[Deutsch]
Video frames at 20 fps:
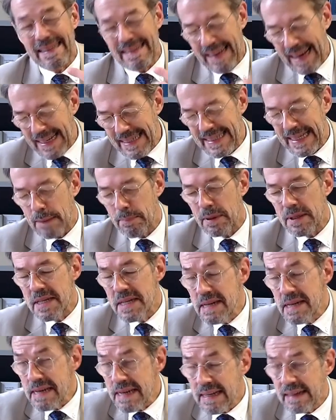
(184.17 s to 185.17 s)
Das heißt
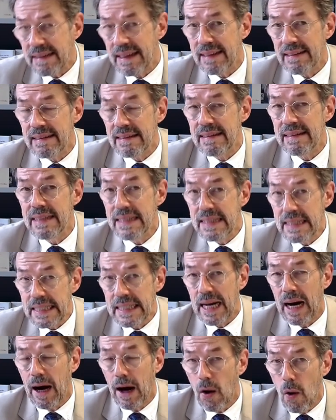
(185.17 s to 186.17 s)
aber nicht, dass es
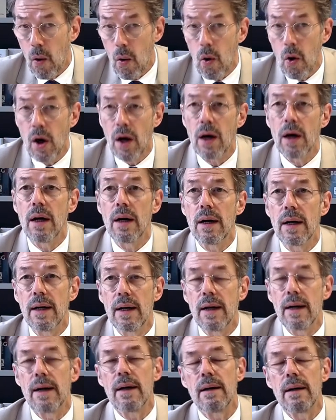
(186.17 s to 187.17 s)
nicht auch
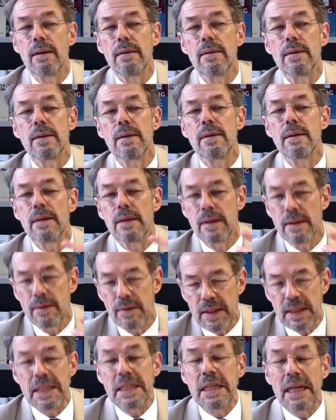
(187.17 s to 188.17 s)

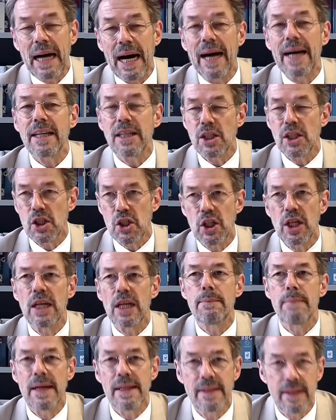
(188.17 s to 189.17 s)

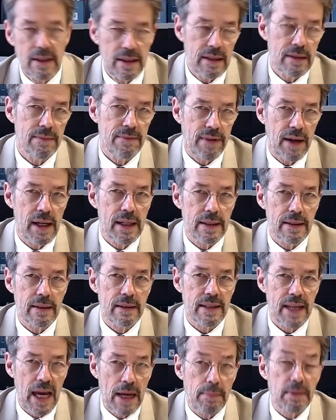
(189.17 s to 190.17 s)
hierarchische Elemente in diesem
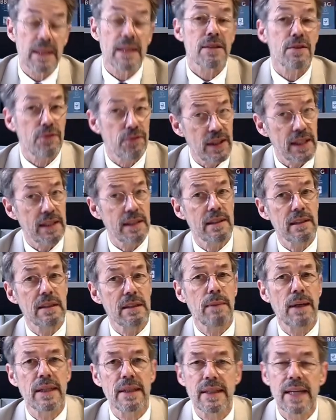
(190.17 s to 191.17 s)
Verhältnis gäbe. Das
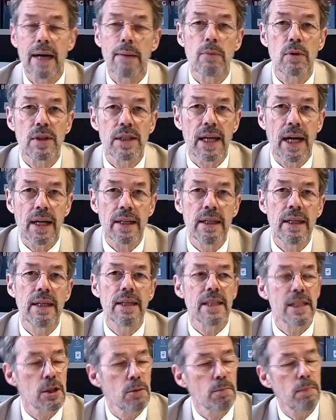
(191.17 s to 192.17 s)
Wichtigste, meine Damen und
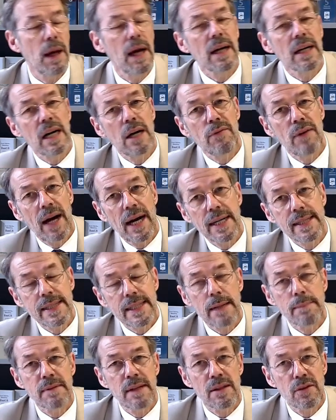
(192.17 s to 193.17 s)
Herren, ist Paragraph
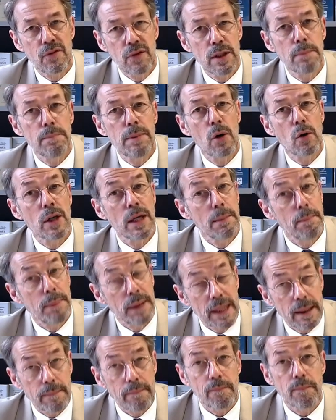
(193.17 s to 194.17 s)
1 Absatz 4
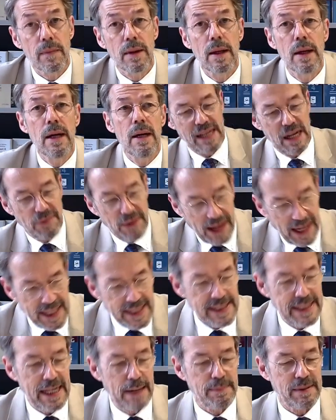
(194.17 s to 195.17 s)
BauGB. Paragraph
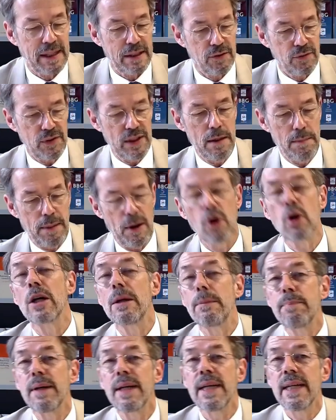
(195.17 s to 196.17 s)
1 Absatz 4
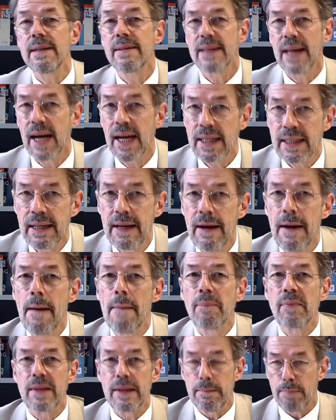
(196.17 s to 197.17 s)
BauGB sagt,
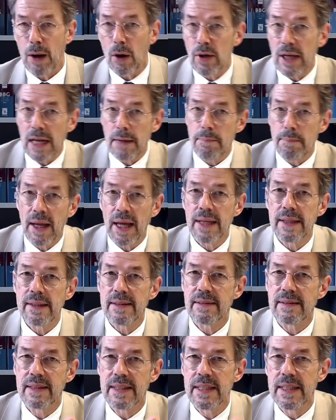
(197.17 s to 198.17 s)
die
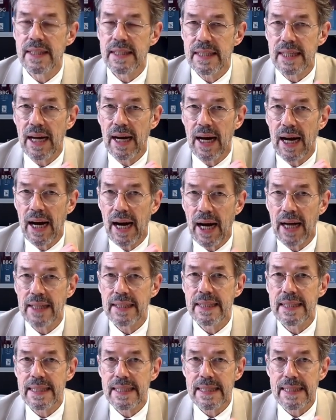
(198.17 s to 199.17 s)
Bauleitpläne sind
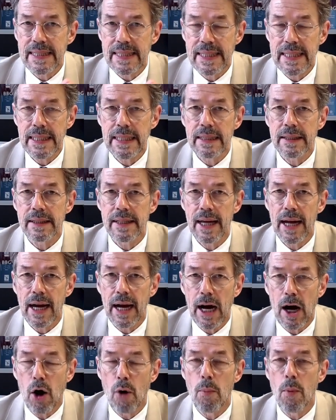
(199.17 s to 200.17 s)
an die Ziele
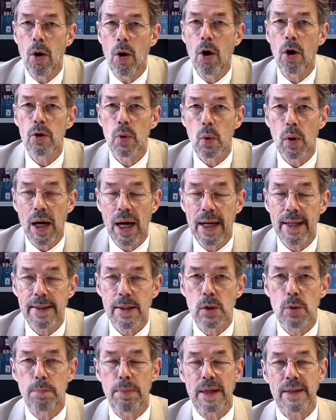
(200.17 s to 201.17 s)
der Raumordnung
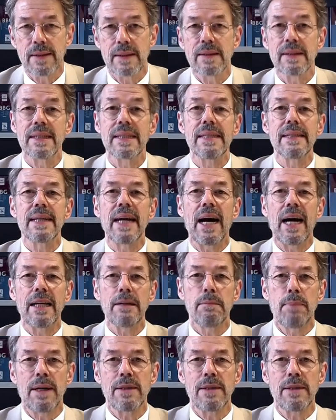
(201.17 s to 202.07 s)
anzupassen. Diese